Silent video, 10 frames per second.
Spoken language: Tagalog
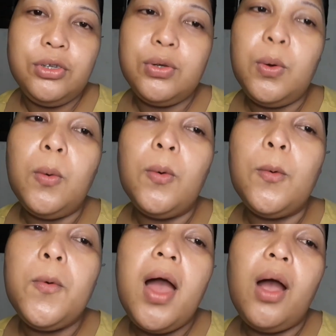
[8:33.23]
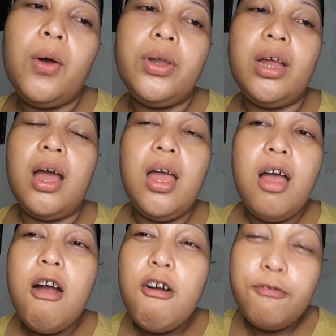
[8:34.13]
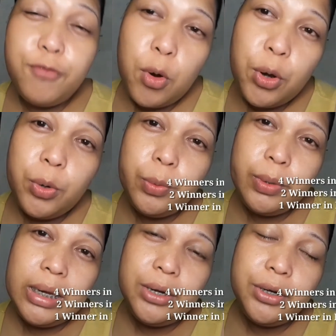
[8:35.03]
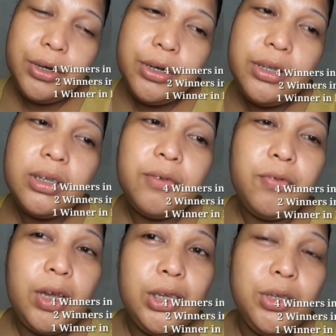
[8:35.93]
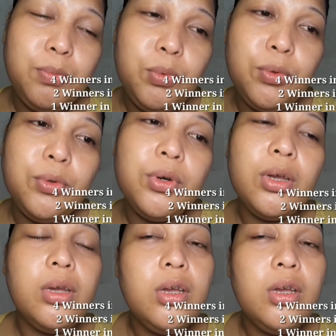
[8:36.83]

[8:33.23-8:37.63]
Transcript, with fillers: So, kukuha ko na 4 winners sa Facebook,